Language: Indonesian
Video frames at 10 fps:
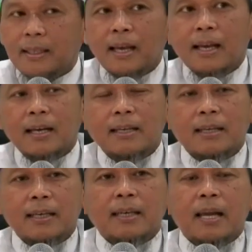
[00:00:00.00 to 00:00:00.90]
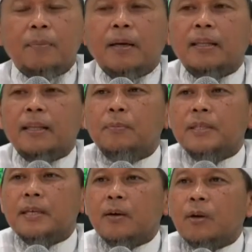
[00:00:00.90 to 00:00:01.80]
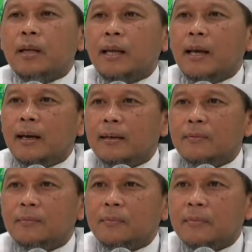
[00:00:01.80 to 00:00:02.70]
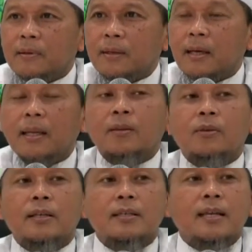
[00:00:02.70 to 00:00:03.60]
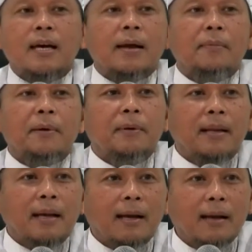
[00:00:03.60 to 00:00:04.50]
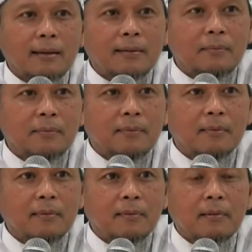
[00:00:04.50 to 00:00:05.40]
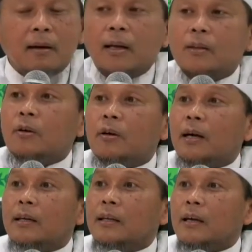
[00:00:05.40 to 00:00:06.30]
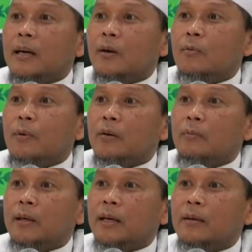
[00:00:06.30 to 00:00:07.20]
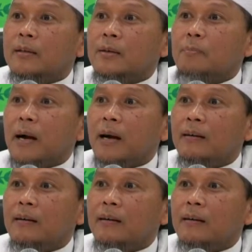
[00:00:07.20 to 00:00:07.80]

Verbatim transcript: ya. Kenapa kita bicara Korea? Karena itu yang sedang ramai benar nggak? Atau ada yang kagum-kagum dengan Jepang?